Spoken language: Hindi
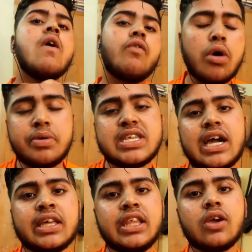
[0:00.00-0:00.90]
वो भी
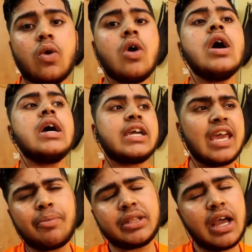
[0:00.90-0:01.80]
जाके देखो
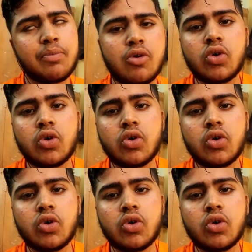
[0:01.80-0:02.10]
क्या पता आपको